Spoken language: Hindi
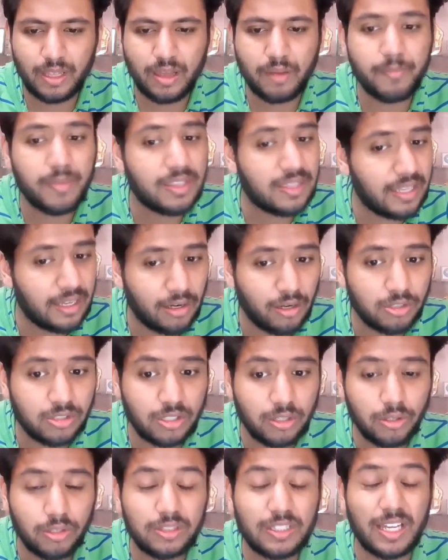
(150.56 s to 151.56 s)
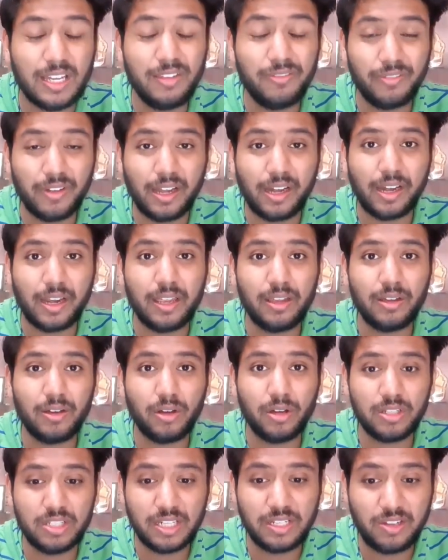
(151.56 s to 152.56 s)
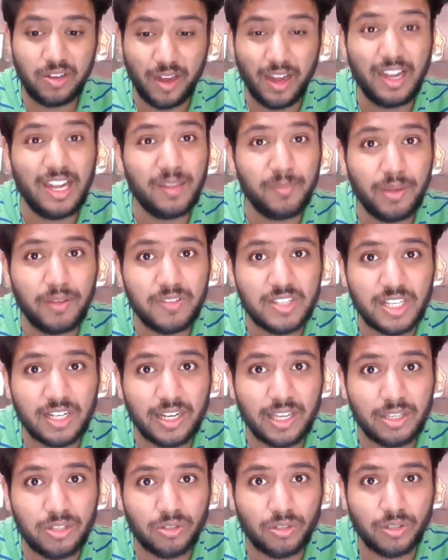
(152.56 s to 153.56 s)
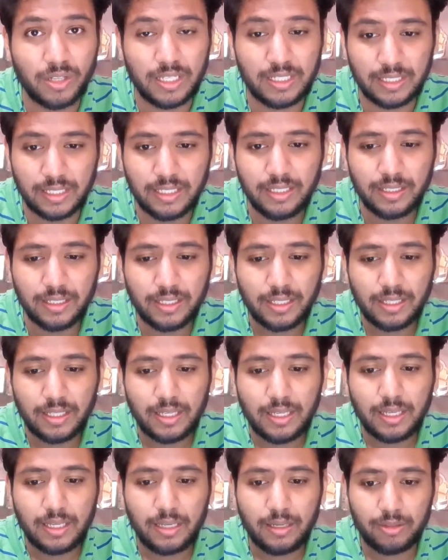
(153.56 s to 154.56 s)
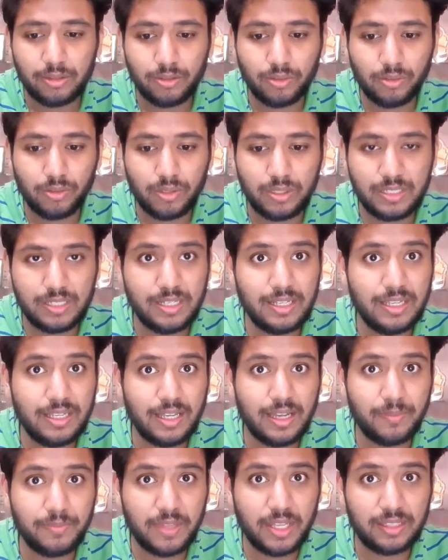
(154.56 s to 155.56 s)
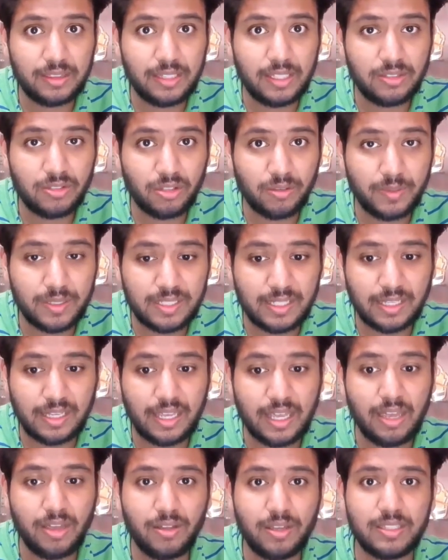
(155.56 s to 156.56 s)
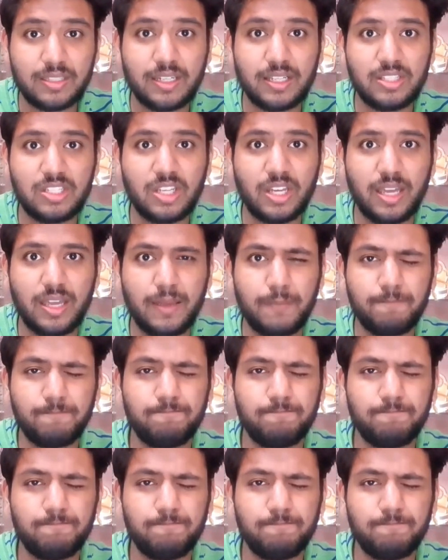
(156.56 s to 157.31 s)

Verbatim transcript: मैं देख रहा हूँ उसके लोग तारीफ कर रहे हैं और शायद ट्रेंडिंग पे भी चल रहा है सॉन्ग आई थिंक तो इसलिए अब देखते हैं सॉन्ग ऐसा क्या है कितना अच्छा है